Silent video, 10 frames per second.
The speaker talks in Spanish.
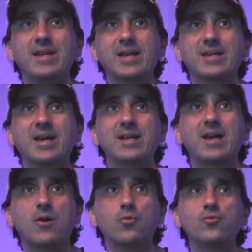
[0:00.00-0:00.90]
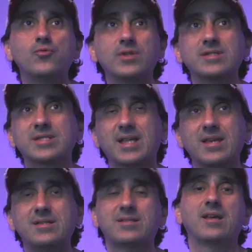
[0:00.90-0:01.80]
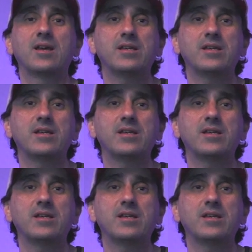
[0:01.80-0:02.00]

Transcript: la escala 1 en 6,